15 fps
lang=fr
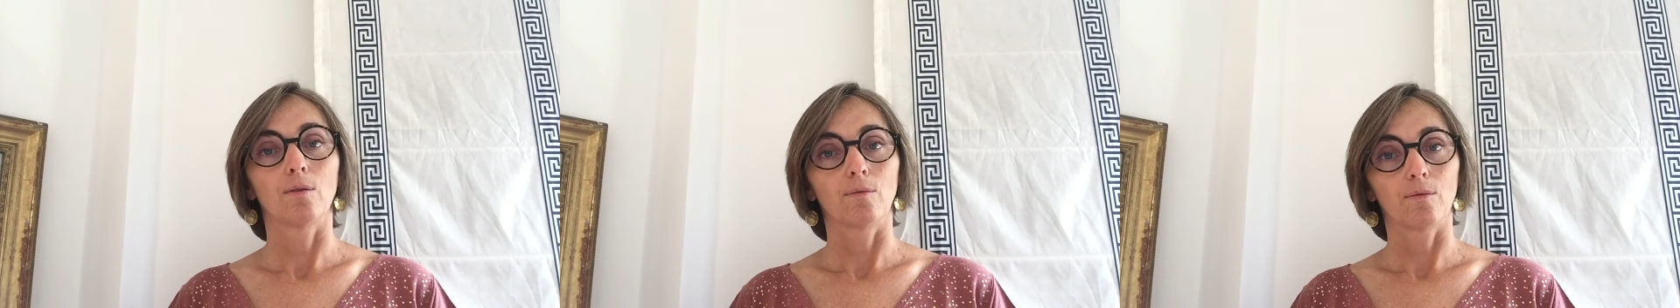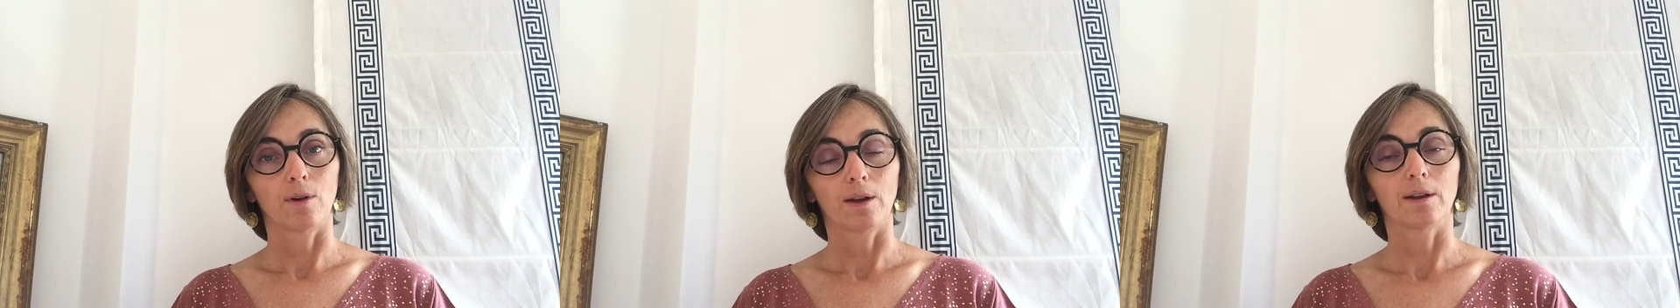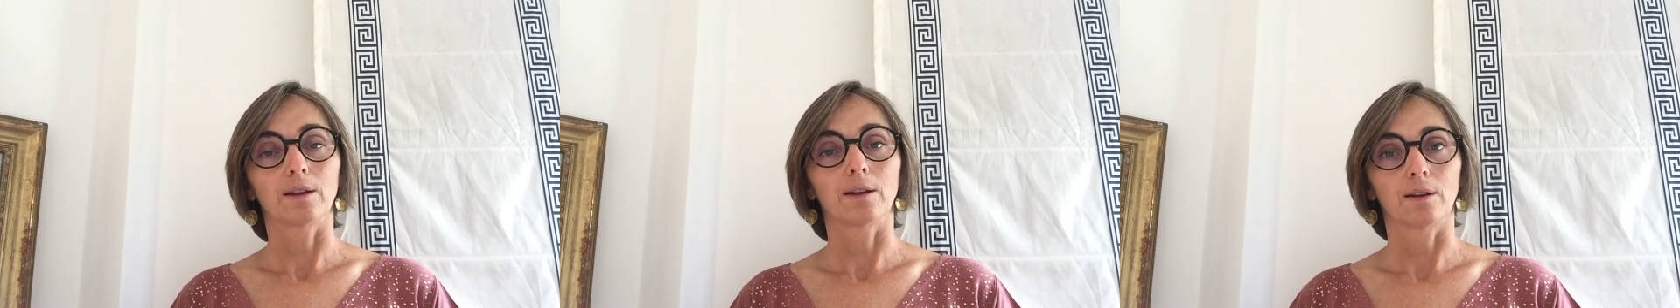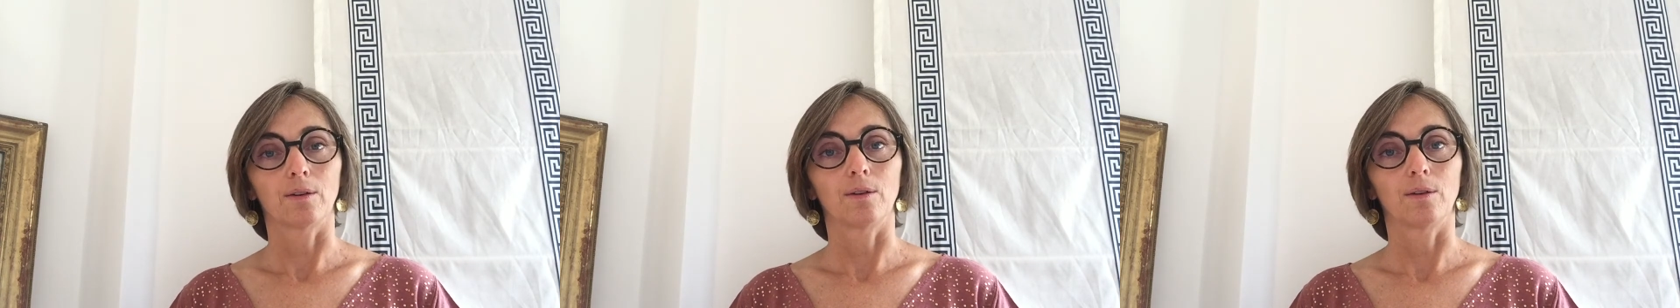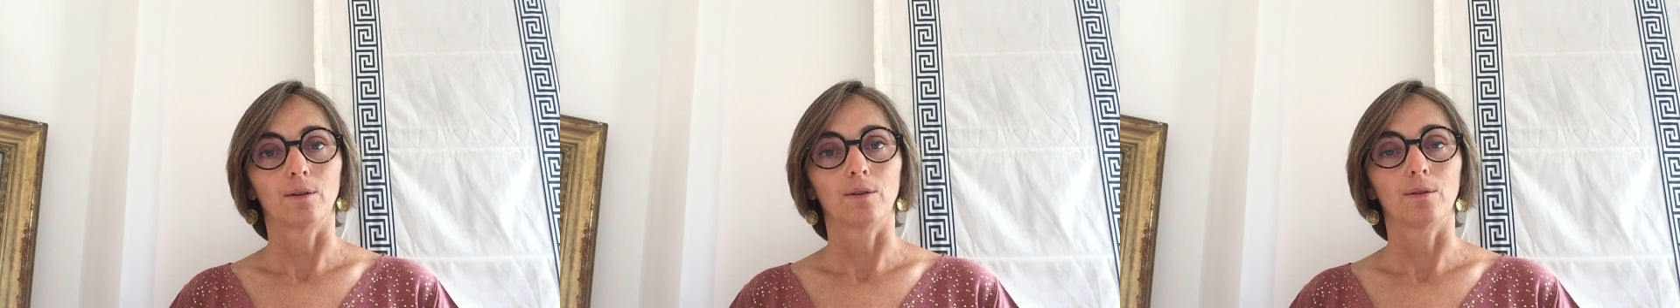euh,
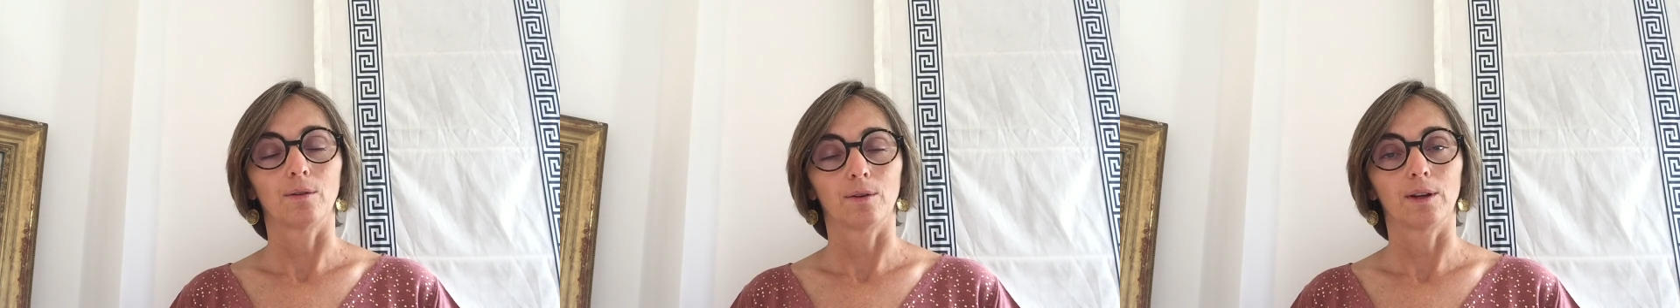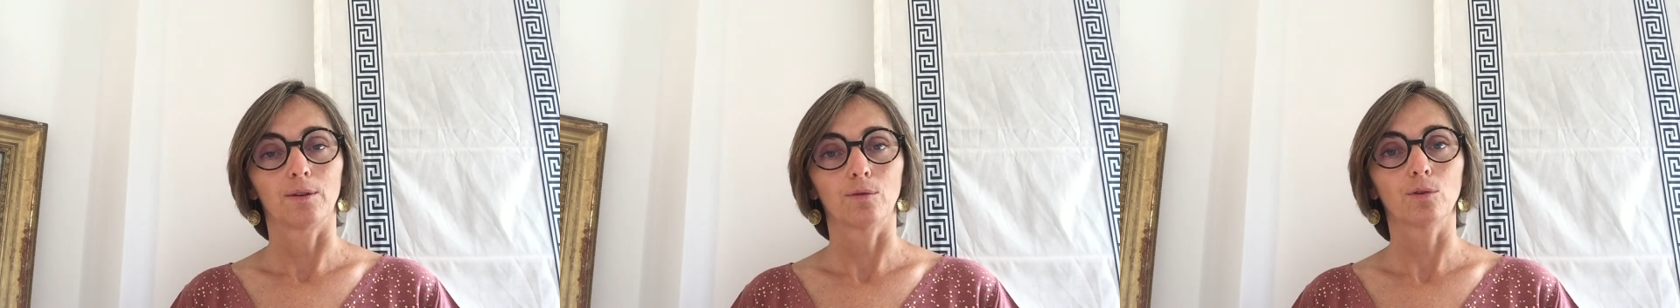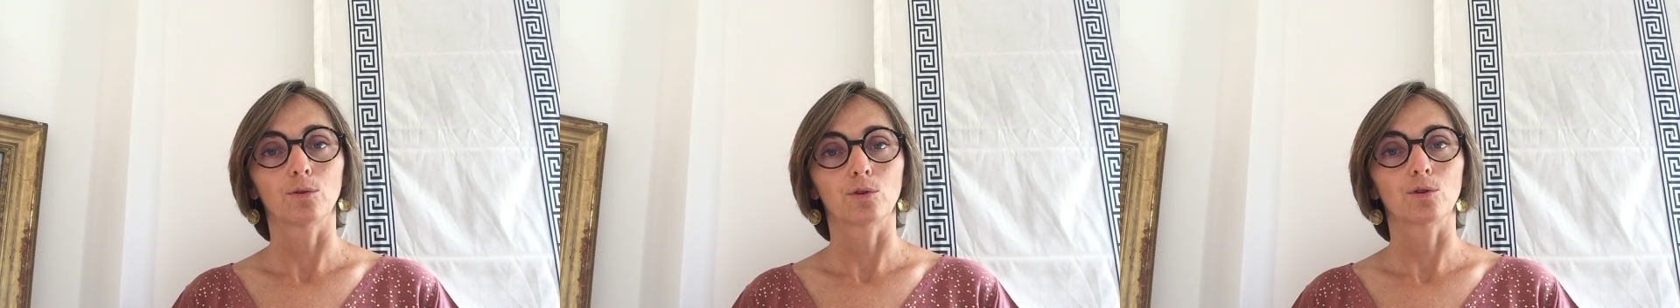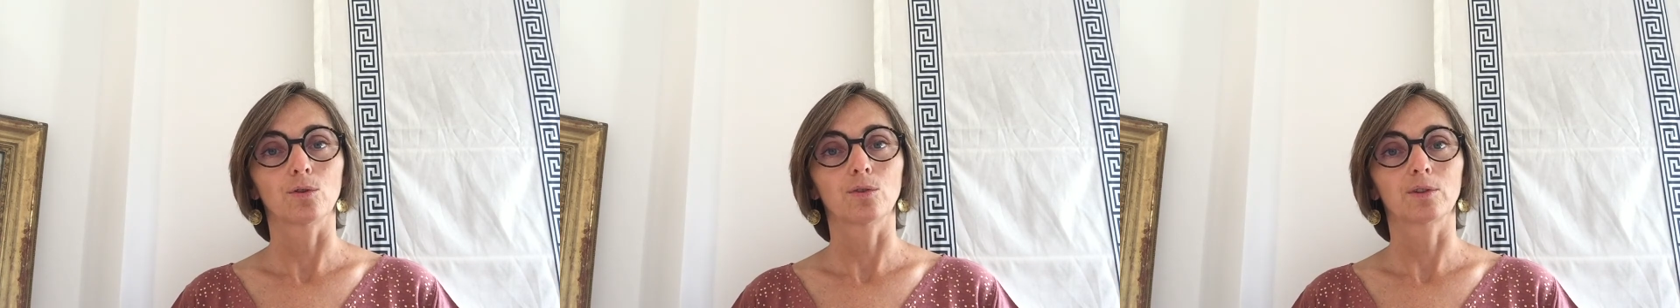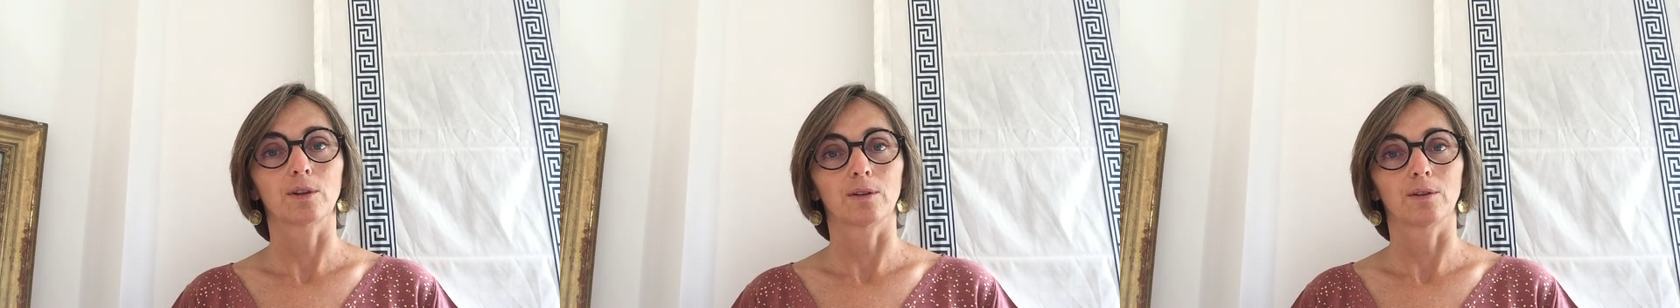il y a de fortes
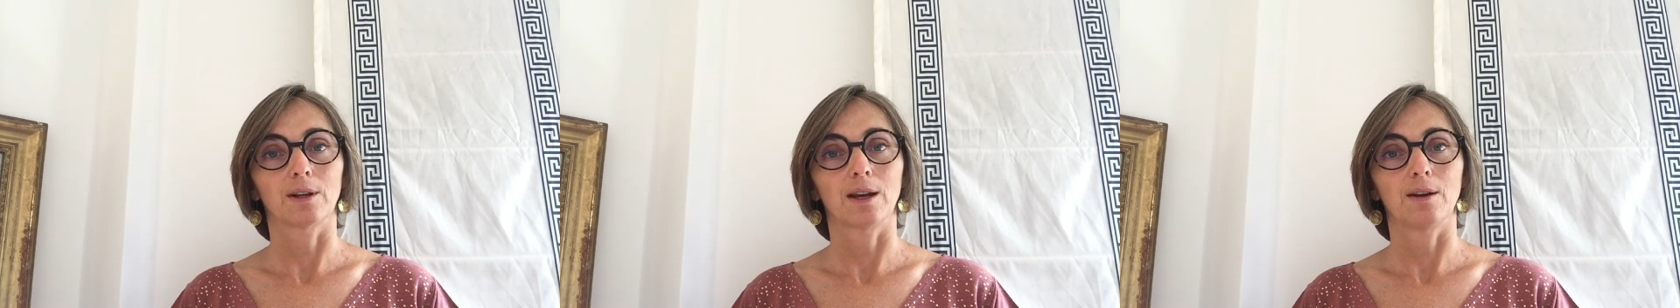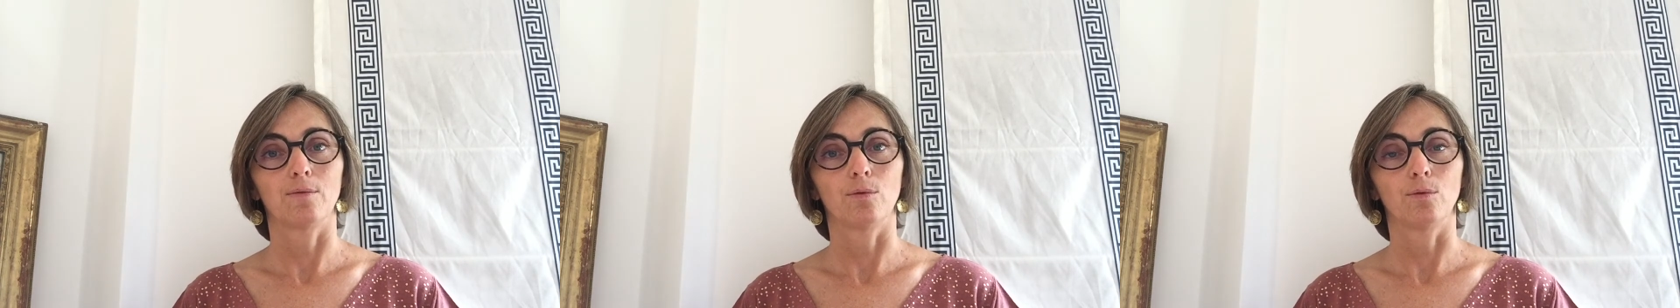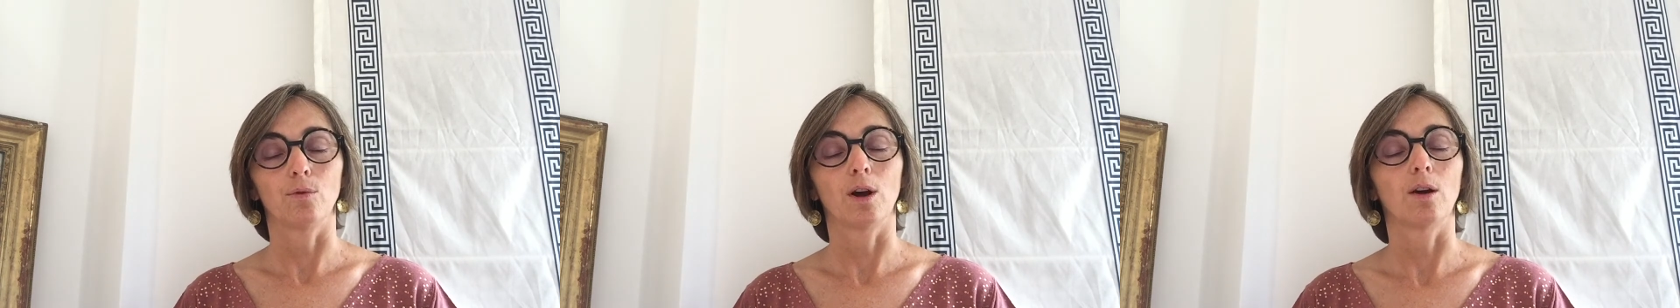chances qu'elle évolue.